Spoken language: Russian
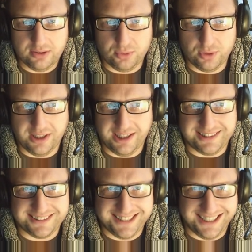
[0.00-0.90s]
Good like
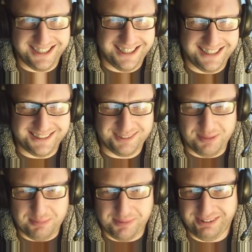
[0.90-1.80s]
стреляет
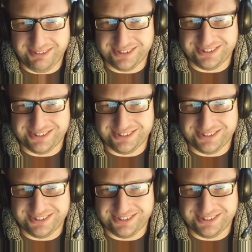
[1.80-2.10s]
по правую